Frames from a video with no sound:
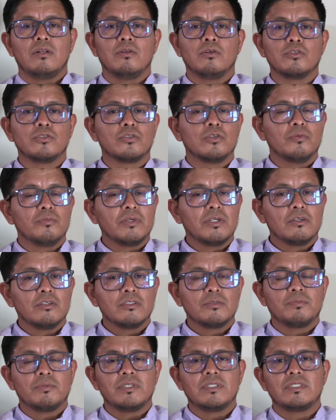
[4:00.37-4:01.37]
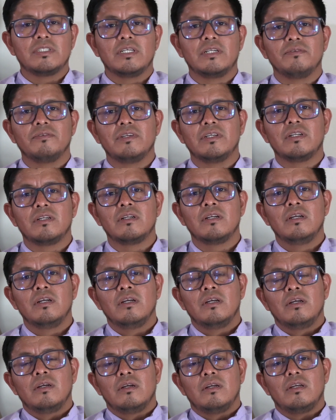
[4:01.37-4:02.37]
los domingos pues servir
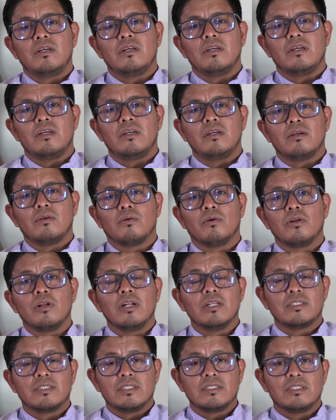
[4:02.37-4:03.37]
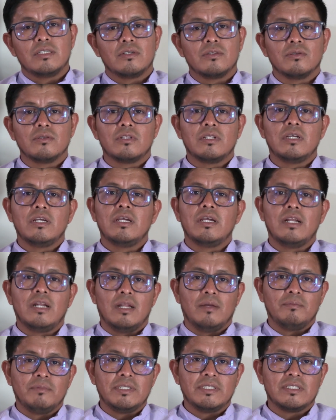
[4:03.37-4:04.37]
eh, con el sacerdote
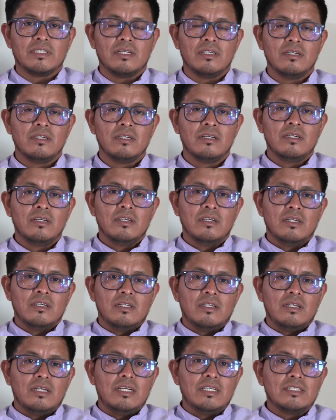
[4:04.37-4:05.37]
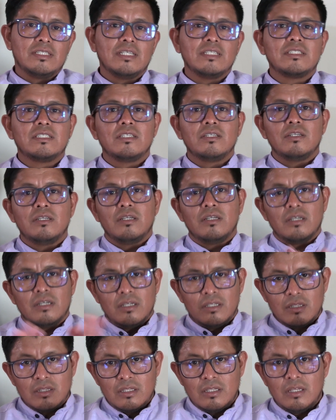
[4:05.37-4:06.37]
en la misa. Es así
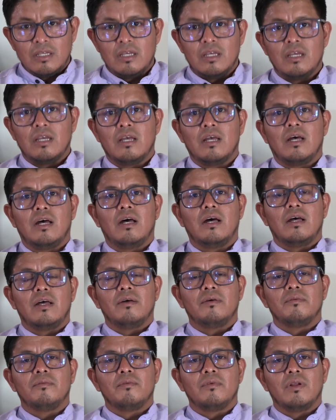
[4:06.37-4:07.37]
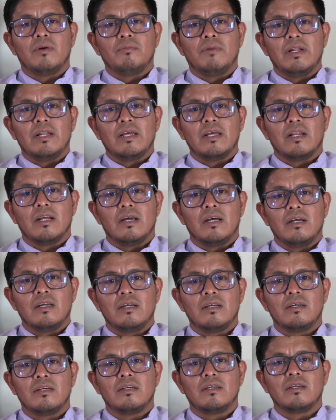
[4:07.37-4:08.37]
de una
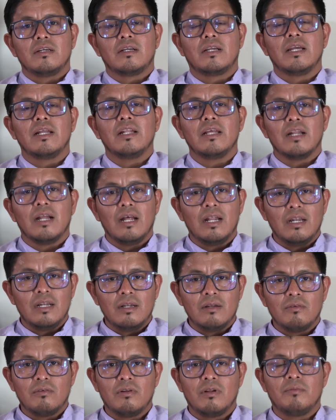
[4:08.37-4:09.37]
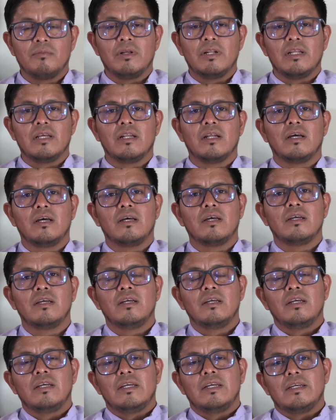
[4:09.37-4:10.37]
manera general, una manera
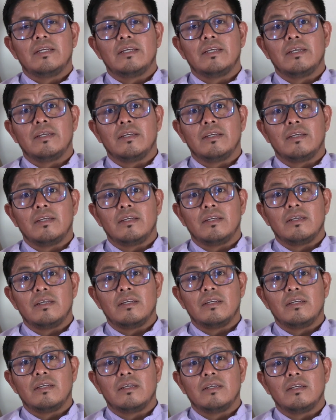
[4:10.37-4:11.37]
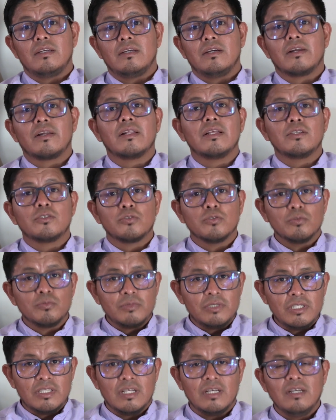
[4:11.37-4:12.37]
eh,
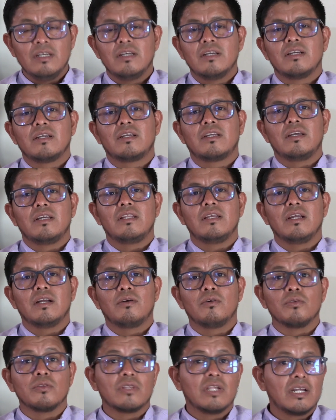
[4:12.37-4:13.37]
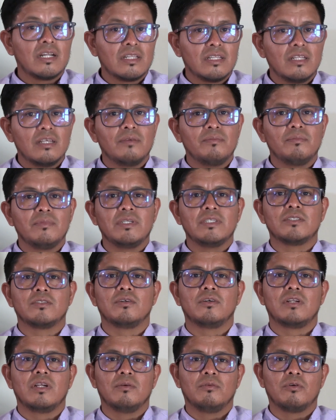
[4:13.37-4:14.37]
resumida, quería contarte mi
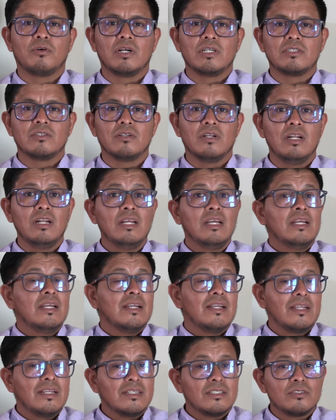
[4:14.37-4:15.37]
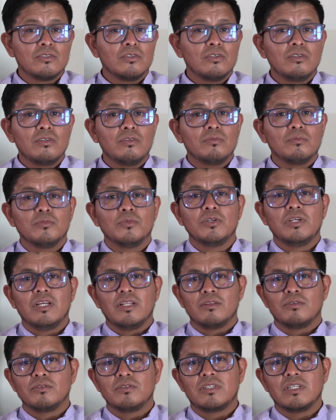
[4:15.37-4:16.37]
historia vocacional y estoy muy
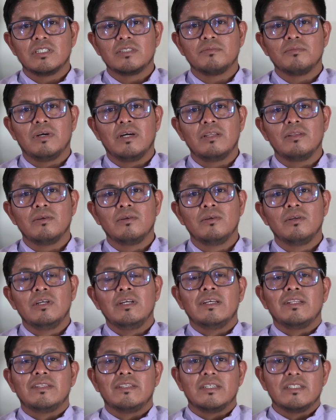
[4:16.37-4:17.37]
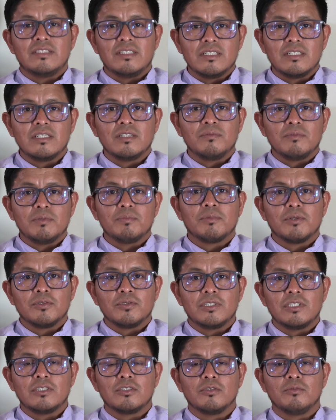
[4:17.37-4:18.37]
entusiasmado de seguir mi
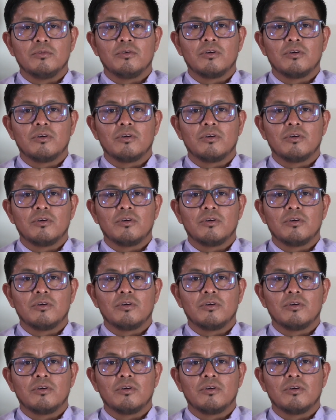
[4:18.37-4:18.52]
proceso